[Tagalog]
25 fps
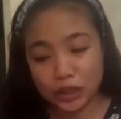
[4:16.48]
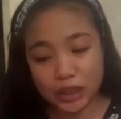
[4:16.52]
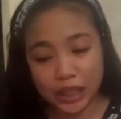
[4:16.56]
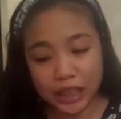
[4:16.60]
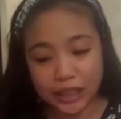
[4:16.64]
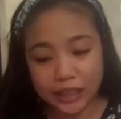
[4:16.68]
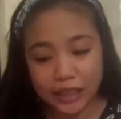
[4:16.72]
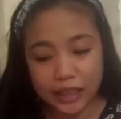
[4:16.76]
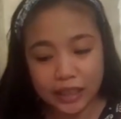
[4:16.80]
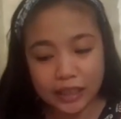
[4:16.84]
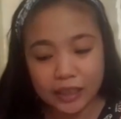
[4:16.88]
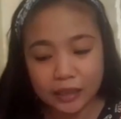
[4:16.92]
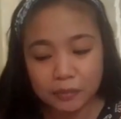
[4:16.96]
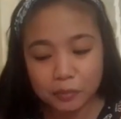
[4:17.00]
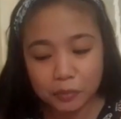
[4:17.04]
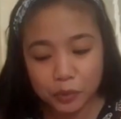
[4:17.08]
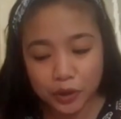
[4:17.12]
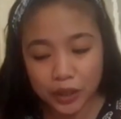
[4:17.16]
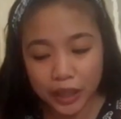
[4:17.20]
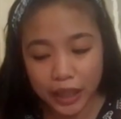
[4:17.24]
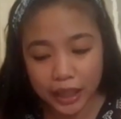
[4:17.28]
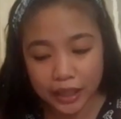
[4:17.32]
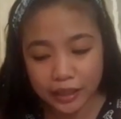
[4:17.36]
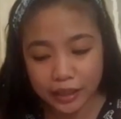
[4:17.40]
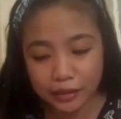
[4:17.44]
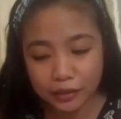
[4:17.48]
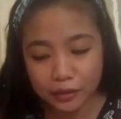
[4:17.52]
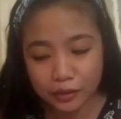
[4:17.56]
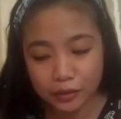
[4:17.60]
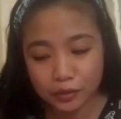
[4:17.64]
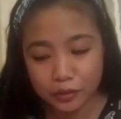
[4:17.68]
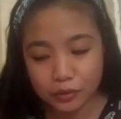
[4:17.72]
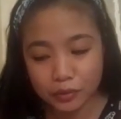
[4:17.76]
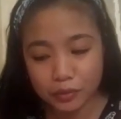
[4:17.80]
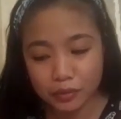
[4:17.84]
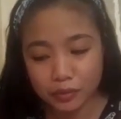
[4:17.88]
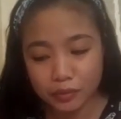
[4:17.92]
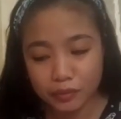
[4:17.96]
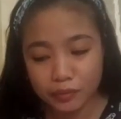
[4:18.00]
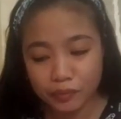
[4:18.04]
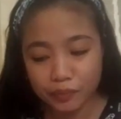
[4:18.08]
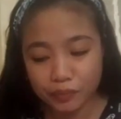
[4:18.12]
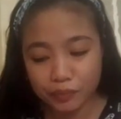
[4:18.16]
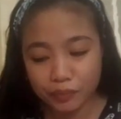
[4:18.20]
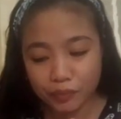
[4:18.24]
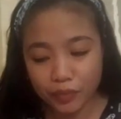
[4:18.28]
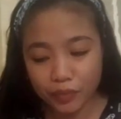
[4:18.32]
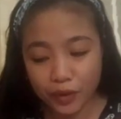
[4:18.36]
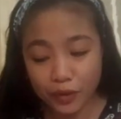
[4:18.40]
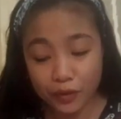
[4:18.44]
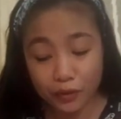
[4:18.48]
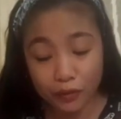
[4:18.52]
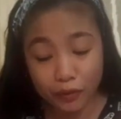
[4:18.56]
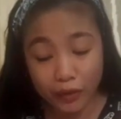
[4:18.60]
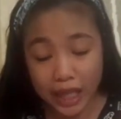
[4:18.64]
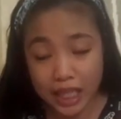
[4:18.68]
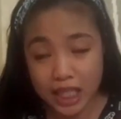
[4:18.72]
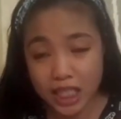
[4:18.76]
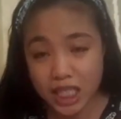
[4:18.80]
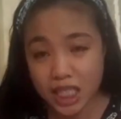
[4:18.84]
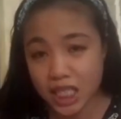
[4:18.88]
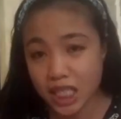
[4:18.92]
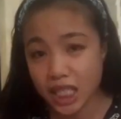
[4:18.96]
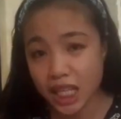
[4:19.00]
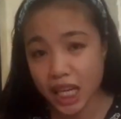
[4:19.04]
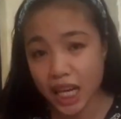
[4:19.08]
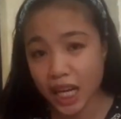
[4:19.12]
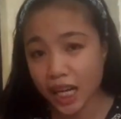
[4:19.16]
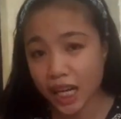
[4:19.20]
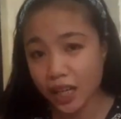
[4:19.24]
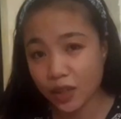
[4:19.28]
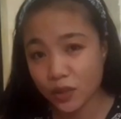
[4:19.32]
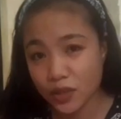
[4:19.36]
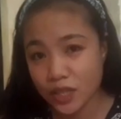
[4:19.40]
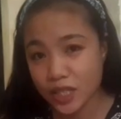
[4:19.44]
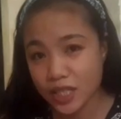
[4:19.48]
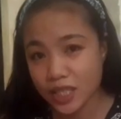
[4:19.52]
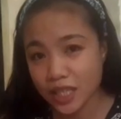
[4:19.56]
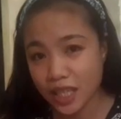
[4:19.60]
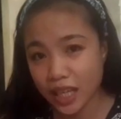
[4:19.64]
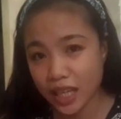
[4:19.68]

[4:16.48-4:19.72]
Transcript: Okay, kung titignan po natin yung face niya